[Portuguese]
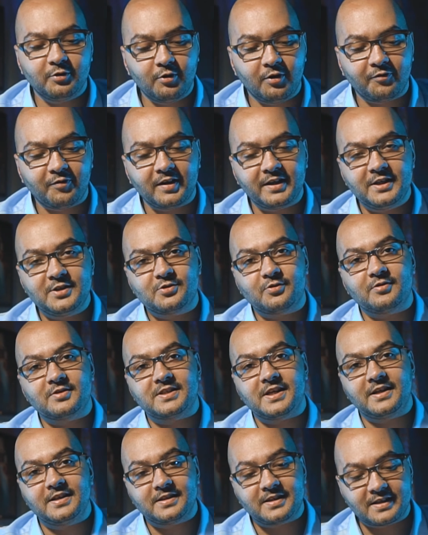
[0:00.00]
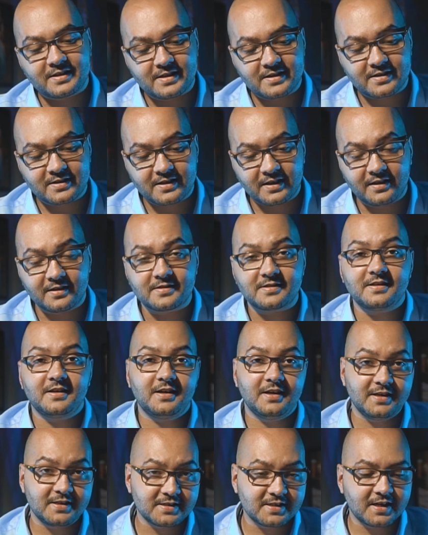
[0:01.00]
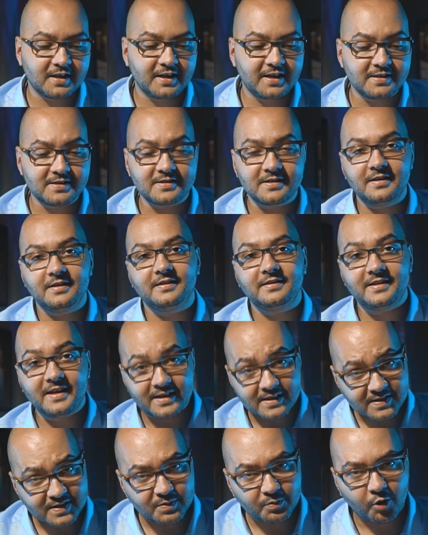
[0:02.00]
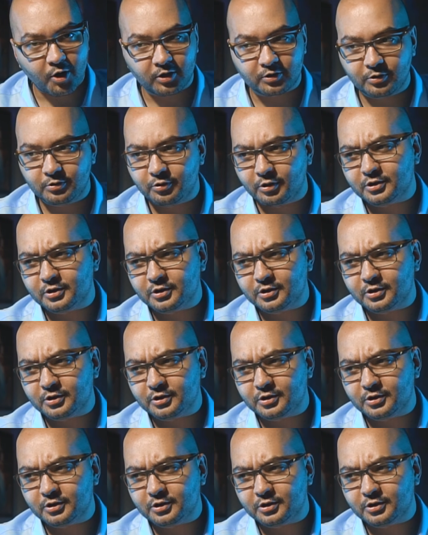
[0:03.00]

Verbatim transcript: Igual eu falei, a gente consegue trazer cenas excelentes desse modo.